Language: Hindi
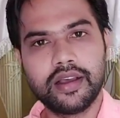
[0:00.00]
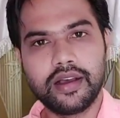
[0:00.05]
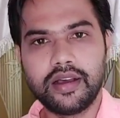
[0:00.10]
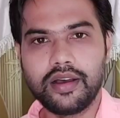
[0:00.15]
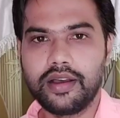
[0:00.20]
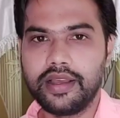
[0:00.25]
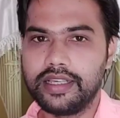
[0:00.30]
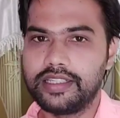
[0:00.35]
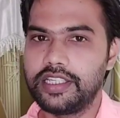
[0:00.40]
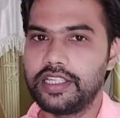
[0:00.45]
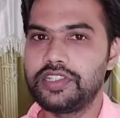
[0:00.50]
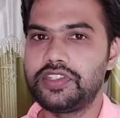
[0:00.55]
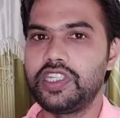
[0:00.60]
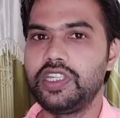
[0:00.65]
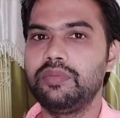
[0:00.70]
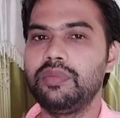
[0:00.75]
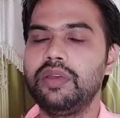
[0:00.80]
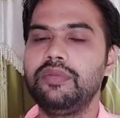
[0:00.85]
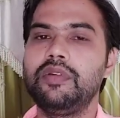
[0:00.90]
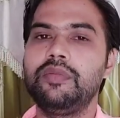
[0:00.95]
एस एस टी
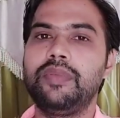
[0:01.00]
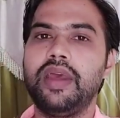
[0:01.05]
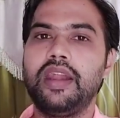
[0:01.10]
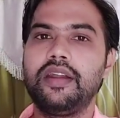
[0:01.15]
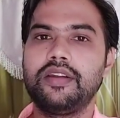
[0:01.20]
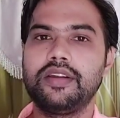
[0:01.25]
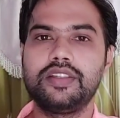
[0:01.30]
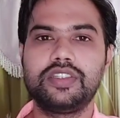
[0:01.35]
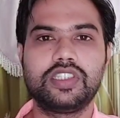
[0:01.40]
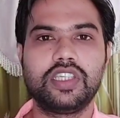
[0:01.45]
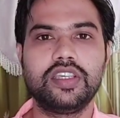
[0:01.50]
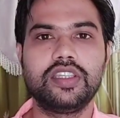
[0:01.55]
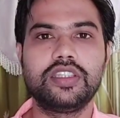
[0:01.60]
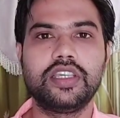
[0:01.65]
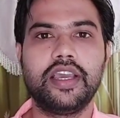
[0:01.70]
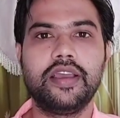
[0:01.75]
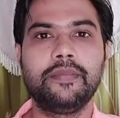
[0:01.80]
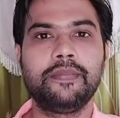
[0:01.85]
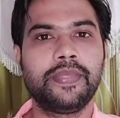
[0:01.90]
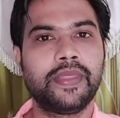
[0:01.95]
में भी पैटर्न चेंज
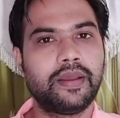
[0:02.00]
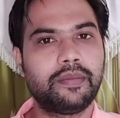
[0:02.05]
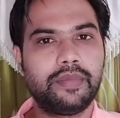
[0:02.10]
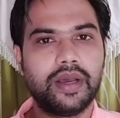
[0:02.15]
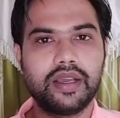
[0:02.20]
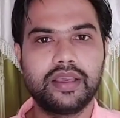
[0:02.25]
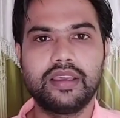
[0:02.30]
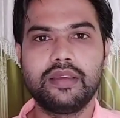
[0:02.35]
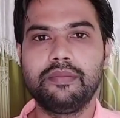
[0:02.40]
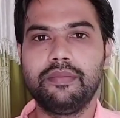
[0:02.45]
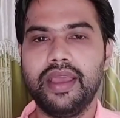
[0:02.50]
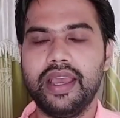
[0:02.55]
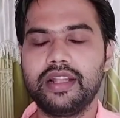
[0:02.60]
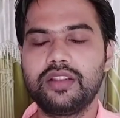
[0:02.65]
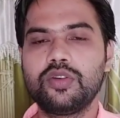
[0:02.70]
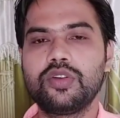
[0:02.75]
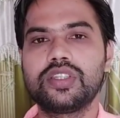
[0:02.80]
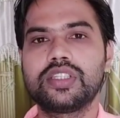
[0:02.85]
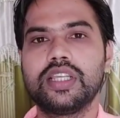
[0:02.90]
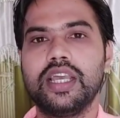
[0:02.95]
है बाकी
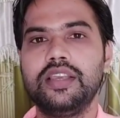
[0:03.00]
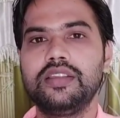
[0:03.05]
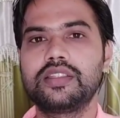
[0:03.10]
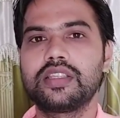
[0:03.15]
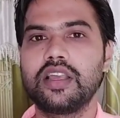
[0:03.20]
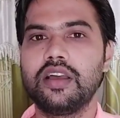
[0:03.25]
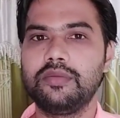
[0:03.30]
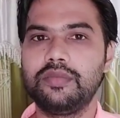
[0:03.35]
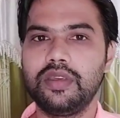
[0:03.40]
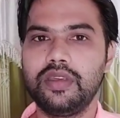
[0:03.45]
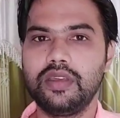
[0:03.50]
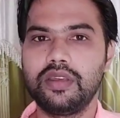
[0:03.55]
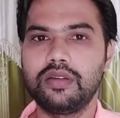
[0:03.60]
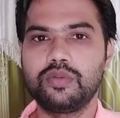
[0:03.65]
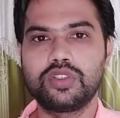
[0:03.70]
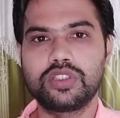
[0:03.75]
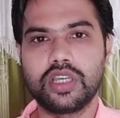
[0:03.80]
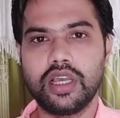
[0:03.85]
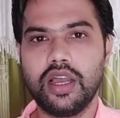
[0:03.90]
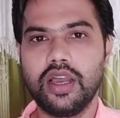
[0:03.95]
मैथ और साइंस का भी
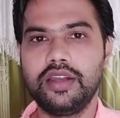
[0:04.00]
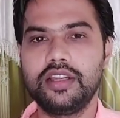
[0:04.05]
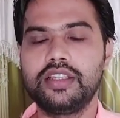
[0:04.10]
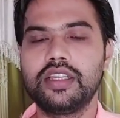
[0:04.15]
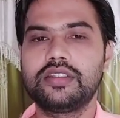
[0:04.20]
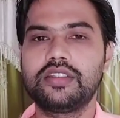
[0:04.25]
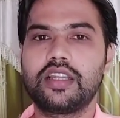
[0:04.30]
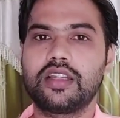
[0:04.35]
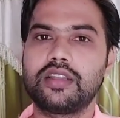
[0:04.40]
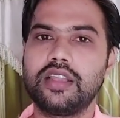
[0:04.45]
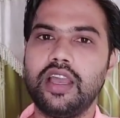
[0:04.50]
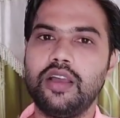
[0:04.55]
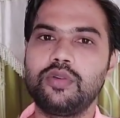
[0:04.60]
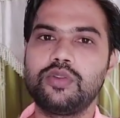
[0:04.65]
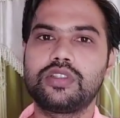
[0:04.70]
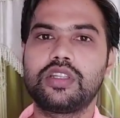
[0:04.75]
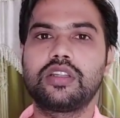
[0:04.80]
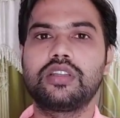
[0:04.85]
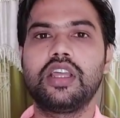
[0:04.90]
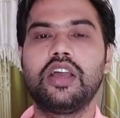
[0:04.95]
कुछ कहा नहीं जा सकता है हो
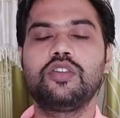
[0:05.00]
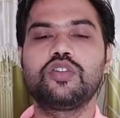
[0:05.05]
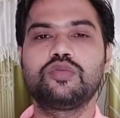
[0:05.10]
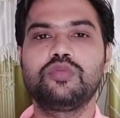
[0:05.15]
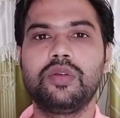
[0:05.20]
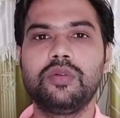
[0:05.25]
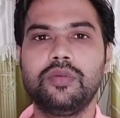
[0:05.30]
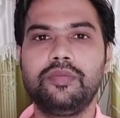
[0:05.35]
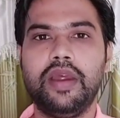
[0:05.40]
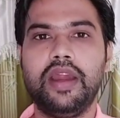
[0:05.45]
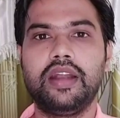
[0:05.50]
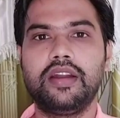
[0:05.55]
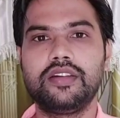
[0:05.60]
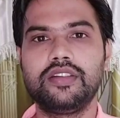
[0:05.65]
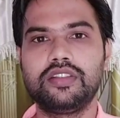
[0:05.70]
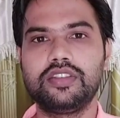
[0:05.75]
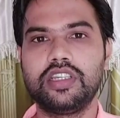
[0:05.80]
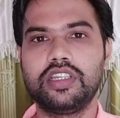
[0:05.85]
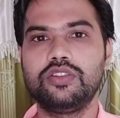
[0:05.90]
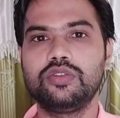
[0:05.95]
सकता है उसमें भी पैटर्न
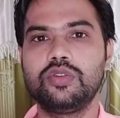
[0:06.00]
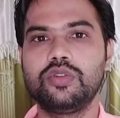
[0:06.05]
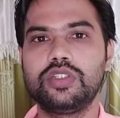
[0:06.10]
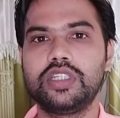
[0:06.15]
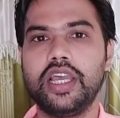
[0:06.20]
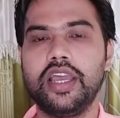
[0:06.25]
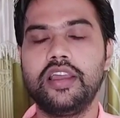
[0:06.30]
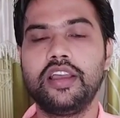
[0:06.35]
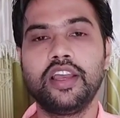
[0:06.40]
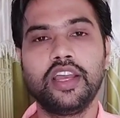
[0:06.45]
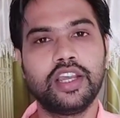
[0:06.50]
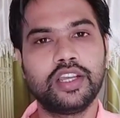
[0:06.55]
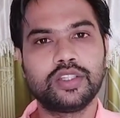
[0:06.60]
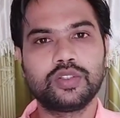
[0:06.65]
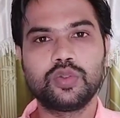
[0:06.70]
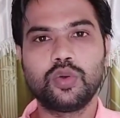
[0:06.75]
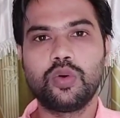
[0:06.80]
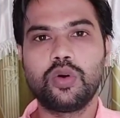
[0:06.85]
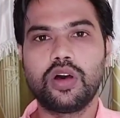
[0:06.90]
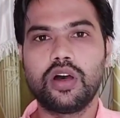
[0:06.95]
चेंज हो जाए
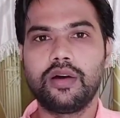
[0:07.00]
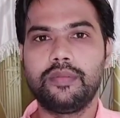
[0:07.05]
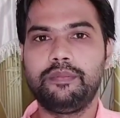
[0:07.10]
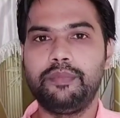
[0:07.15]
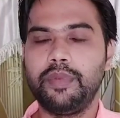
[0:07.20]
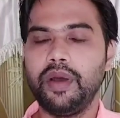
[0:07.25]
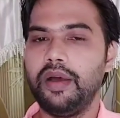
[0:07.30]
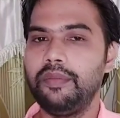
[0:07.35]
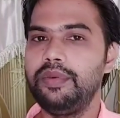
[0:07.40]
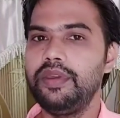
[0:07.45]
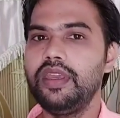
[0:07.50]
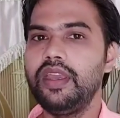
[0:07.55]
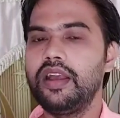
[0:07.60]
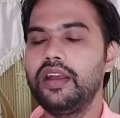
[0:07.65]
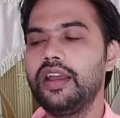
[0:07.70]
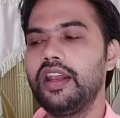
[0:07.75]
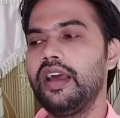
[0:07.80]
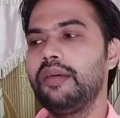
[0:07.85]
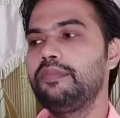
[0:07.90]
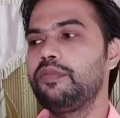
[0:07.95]
सो so, uh, अभी
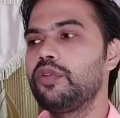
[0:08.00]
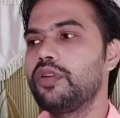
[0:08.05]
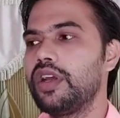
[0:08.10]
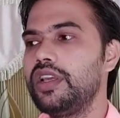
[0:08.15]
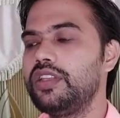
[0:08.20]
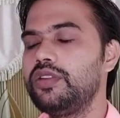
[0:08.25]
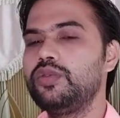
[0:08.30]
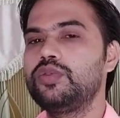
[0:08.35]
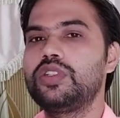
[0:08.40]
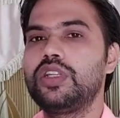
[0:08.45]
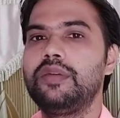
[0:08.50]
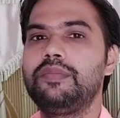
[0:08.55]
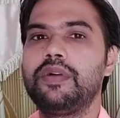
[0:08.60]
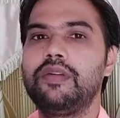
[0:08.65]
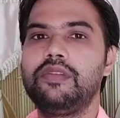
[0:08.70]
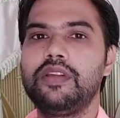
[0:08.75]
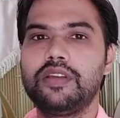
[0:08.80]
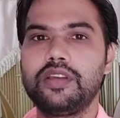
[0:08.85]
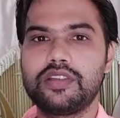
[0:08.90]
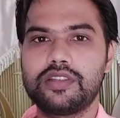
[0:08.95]
अगर आपको कहीं दूसरे
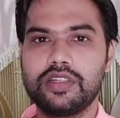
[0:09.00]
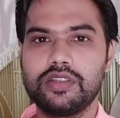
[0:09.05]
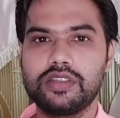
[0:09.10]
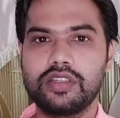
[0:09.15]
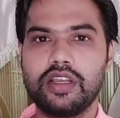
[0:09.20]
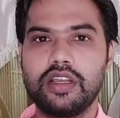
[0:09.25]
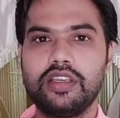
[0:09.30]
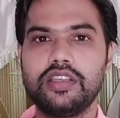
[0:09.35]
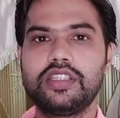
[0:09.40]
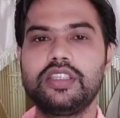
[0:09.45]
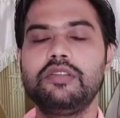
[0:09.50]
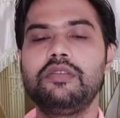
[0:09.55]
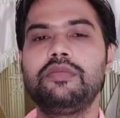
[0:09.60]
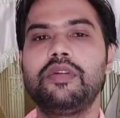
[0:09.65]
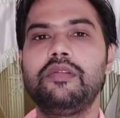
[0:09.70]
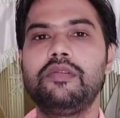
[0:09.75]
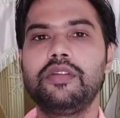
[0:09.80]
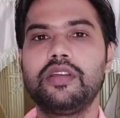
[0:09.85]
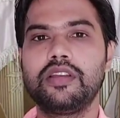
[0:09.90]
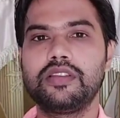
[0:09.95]
पब्लिकेशंस का किसी भी
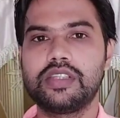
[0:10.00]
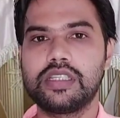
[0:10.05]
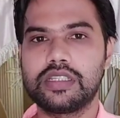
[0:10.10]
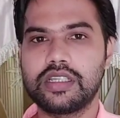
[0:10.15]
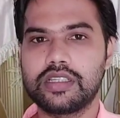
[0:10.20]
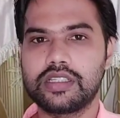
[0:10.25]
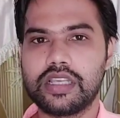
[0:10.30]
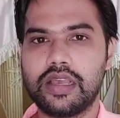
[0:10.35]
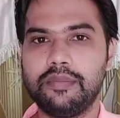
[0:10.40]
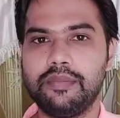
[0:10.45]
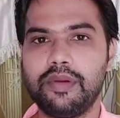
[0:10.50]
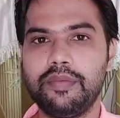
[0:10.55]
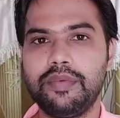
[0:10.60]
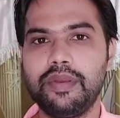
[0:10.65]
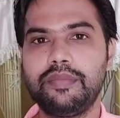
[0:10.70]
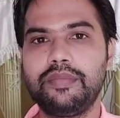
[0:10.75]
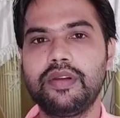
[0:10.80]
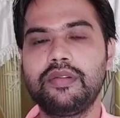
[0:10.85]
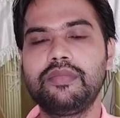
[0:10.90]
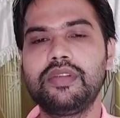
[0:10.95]
पब्लिकेशंस का सैम्पल
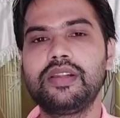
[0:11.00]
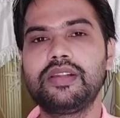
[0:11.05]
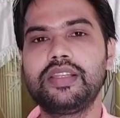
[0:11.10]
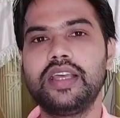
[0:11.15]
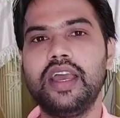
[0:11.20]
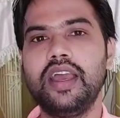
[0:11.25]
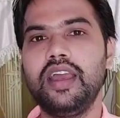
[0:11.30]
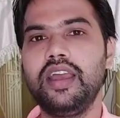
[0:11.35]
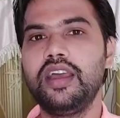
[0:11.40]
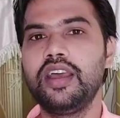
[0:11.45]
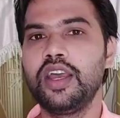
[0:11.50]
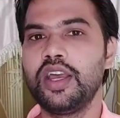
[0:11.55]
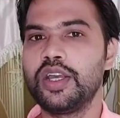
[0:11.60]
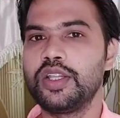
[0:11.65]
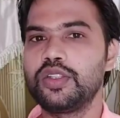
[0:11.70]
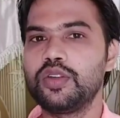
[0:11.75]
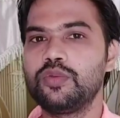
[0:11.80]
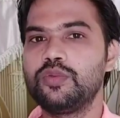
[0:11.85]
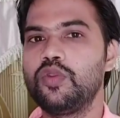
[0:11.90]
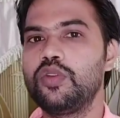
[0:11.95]
पेपर मिलता है
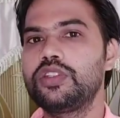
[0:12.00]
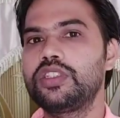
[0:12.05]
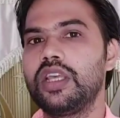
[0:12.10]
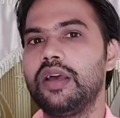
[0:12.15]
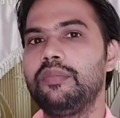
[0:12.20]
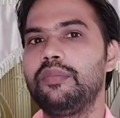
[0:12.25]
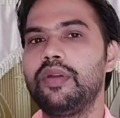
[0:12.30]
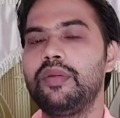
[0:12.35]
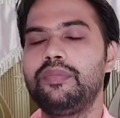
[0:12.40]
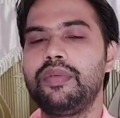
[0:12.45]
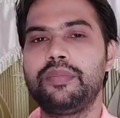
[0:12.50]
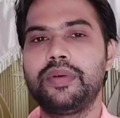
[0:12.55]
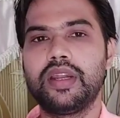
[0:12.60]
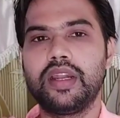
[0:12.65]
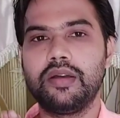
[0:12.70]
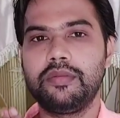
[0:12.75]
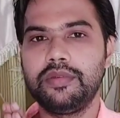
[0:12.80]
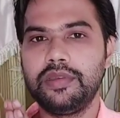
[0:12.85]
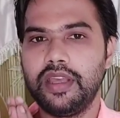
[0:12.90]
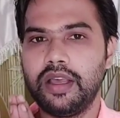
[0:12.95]
तो वो सैम्पल पेपर
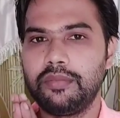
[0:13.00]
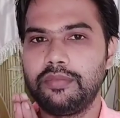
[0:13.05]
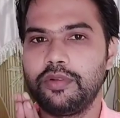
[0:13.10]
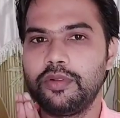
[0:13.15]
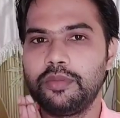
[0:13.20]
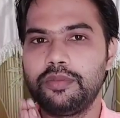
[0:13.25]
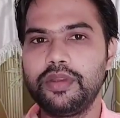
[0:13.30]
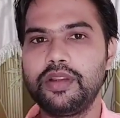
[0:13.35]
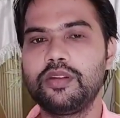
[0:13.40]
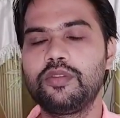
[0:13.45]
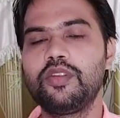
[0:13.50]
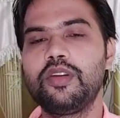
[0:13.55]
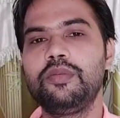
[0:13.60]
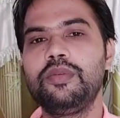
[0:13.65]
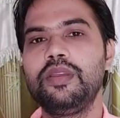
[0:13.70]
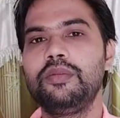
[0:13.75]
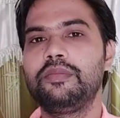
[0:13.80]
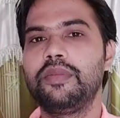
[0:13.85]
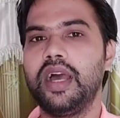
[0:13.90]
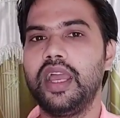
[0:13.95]
अभी आप लोग बिल्कुल
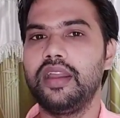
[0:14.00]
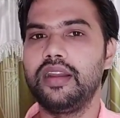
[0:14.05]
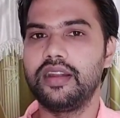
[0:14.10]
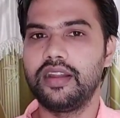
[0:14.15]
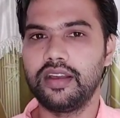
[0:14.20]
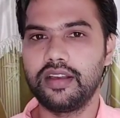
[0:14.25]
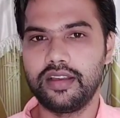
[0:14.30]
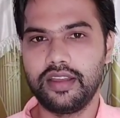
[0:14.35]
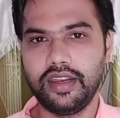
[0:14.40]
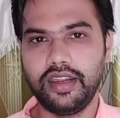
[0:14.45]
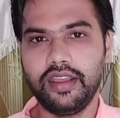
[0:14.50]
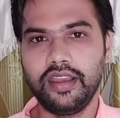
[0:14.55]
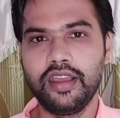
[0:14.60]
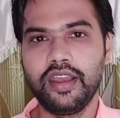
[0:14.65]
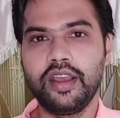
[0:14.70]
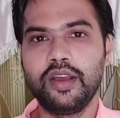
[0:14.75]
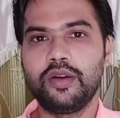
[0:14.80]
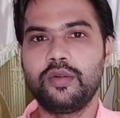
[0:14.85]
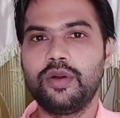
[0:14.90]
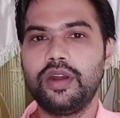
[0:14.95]
भी बाय ना करें
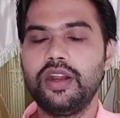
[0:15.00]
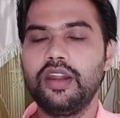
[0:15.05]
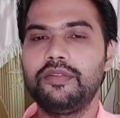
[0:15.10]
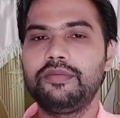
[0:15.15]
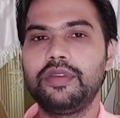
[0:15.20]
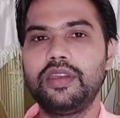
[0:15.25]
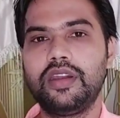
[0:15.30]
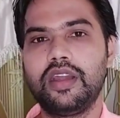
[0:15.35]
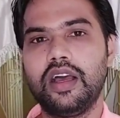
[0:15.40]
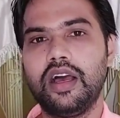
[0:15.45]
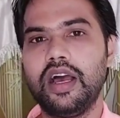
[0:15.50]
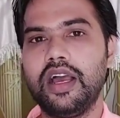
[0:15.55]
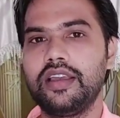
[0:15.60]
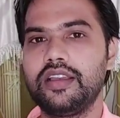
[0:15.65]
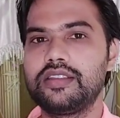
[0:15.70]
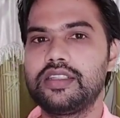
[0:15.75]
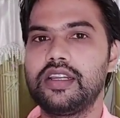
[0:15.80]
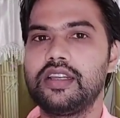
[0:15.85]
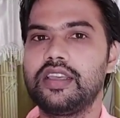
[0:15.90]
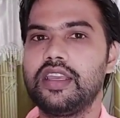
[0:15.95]
वरना फिर
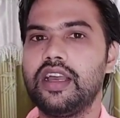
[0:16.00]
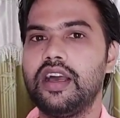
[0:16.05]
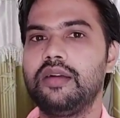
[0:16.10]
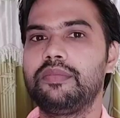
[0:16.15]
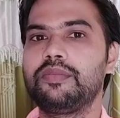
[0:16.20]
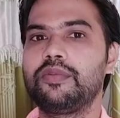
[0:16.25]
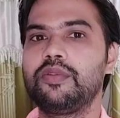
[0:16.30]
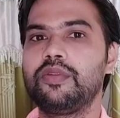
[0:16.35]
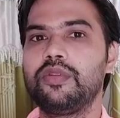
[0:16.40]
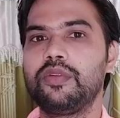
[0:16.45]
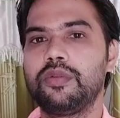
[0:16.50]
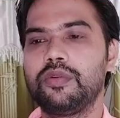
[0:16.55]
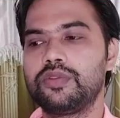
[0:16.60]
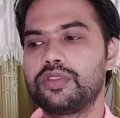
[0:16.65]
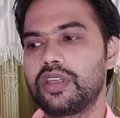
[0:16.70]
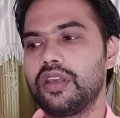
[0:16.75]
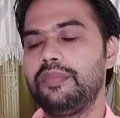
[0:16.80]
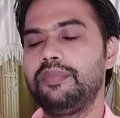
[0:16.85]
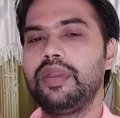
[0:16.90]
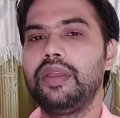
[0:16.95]
आगे चल के आपको
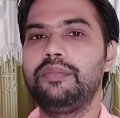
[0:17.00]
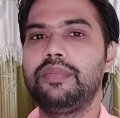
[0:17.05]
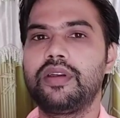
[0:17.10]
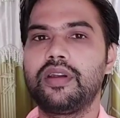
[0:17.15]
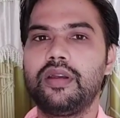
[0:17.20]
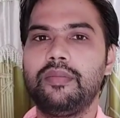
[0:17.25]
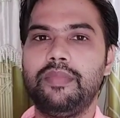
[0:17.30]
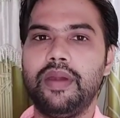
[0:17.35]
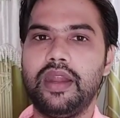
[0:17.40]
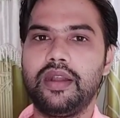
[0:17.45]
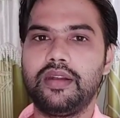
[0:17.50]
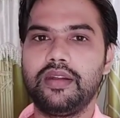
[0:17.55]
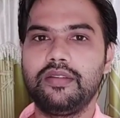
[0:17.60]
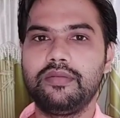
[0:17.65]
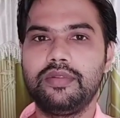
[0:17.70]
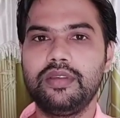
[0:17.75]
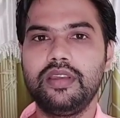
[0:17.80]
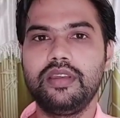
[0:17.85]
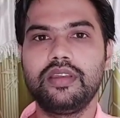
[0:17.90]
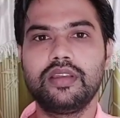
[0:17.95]
उसका पेपर का पैटर्न
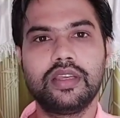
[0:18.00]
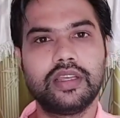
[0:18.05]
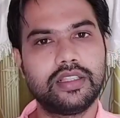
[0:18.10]
भी